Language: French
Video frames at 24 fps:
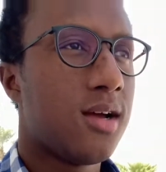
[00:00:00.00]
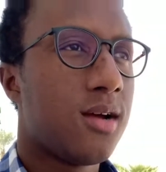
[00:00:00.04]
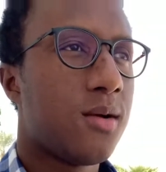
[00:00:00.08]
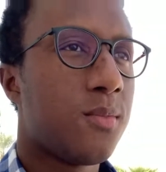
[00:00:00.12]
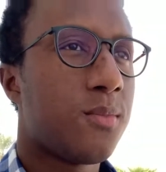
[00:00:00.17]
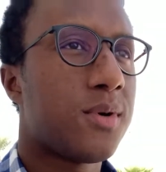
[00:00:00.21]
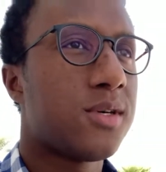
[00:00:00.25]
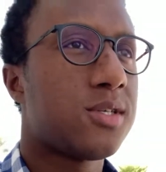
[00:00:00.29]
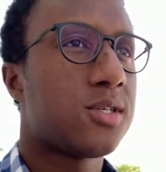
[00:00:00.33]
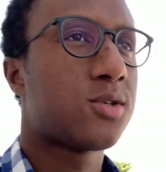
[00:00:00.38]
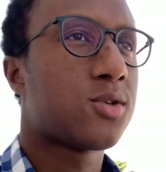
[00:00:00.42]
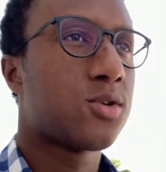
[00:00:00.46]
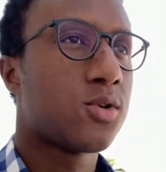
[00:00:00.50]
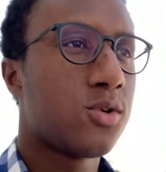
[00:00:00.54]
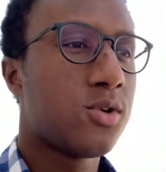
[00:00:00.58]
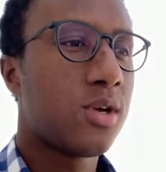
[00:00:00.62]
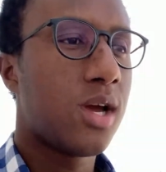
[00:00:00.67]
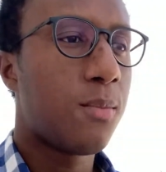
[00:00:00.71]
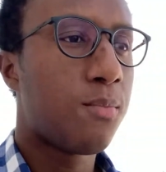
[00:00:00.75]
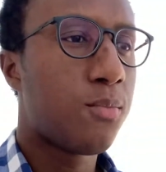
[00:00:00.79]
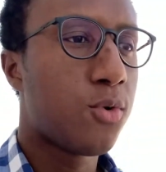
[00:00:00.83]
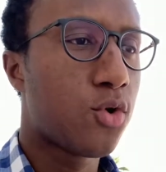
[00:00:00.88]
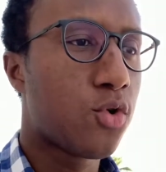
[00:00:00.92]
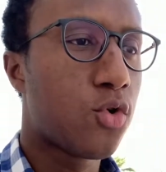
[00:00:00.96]
parce qu'il y
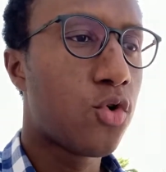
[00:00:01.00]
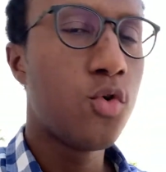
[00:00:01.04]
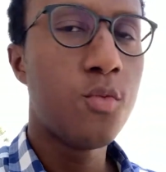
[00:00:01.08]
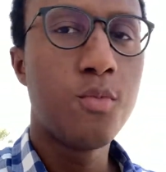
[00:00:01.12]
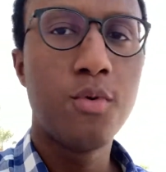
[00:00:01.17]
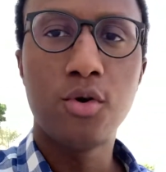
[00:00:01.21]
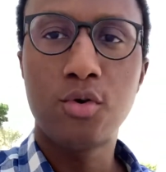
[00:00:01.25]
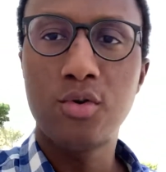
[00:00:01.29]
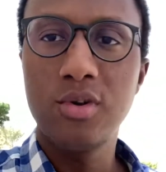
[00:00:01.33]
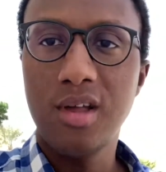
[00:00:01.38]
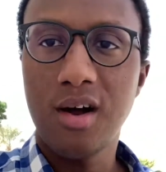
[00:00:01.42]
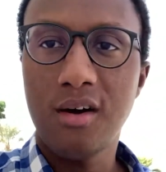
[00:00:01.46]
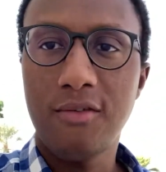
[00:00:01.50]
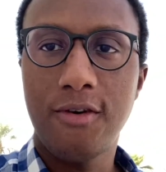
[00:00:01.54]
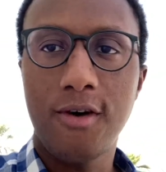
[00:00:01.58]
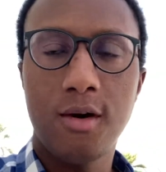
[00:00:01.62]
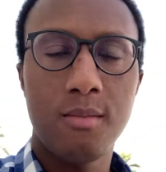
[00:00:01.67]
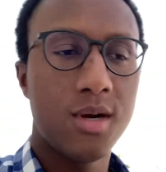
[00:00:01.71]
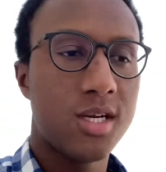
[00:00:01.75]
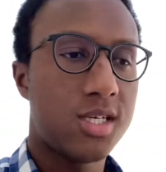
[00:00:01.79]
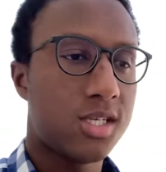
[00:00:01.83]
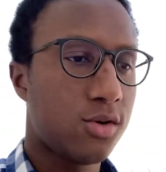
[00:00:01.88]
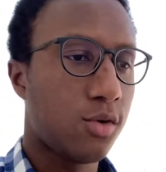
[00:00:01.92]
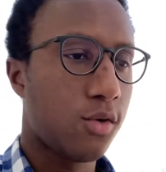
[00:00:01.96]
a beaucoup, beaucoup
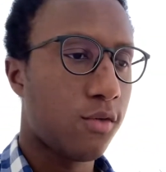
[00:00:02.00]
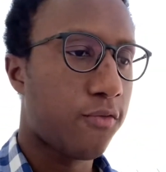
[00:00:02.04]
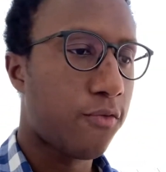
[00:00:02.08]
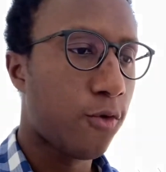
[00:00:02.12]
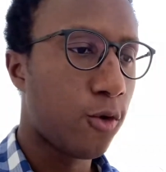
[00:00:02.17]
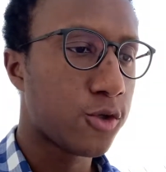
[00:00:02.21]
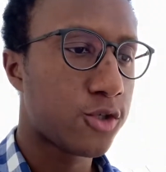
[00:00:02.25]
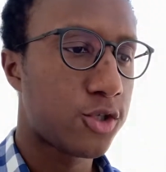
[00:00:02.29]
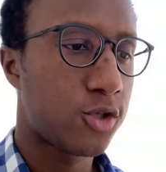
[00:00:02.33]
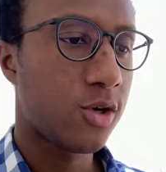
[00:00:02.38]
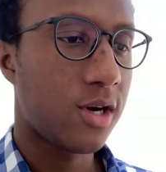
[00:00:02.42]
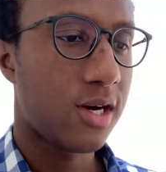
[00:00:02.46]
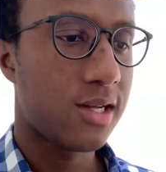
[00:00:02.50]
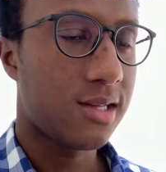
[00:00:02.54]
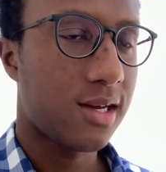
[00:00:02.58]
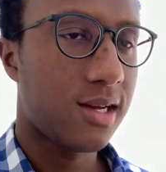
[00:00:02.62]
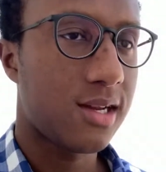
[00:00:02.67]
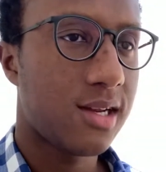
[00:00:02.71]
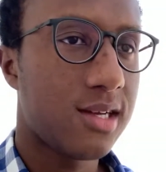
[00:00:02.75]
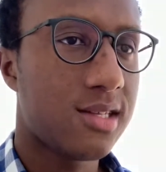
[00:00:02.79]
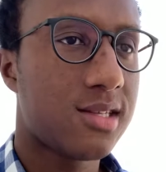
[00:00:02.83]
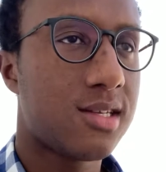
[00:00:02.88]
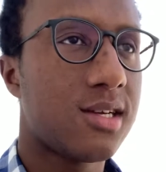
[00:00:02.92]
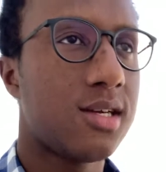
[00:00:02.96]
d'informations fausses sur
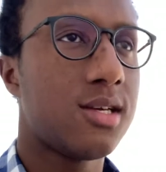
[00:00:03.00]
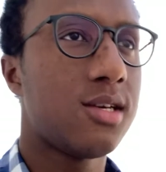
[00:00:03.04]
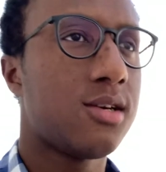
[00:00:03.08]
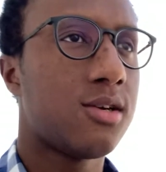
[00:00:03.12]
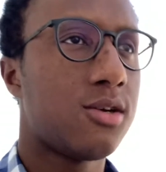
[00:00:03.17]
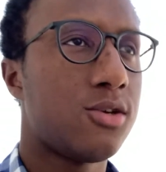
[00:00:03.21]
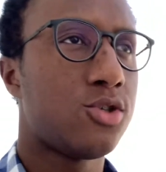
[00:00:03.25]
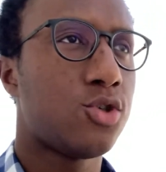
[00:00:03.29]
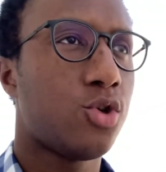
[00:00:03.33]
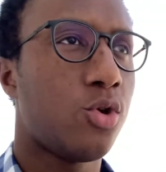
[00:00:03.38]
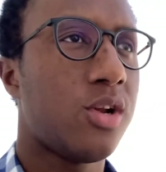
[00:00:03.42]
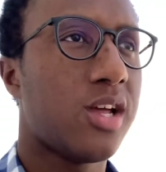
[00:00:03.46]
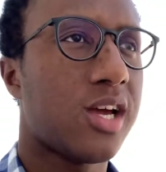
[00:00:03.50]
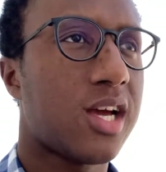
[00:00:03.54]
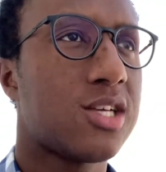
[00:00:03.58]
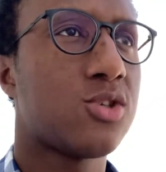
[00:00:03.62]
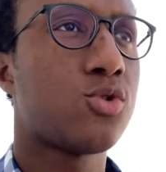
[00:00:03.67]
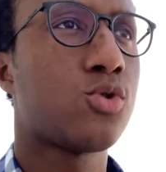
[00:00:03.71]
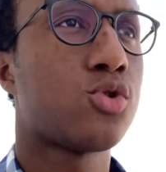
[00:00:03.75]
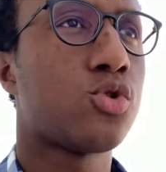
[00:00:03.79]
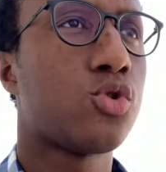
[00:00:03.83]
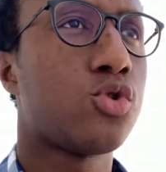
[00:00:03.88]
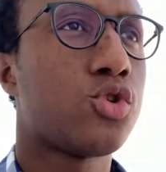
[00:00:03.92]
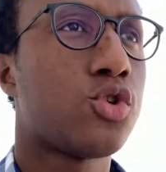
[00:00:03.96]
Internet et sur les
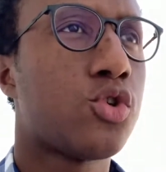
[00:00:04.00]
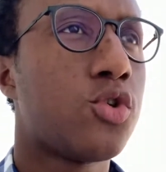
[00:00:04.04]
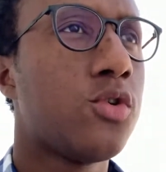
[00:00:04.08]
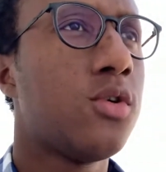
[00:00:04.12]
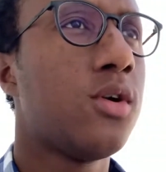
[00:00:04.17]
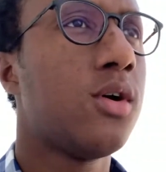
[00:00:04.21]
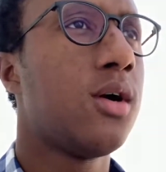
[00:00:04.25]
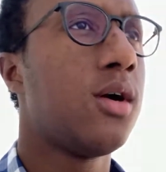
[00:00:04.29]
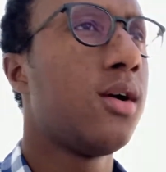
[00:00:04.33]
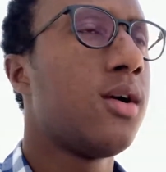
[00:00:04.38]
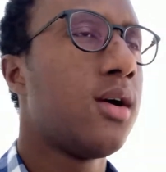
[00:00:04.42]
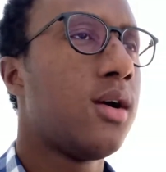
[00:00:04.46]
réseaux sociaux.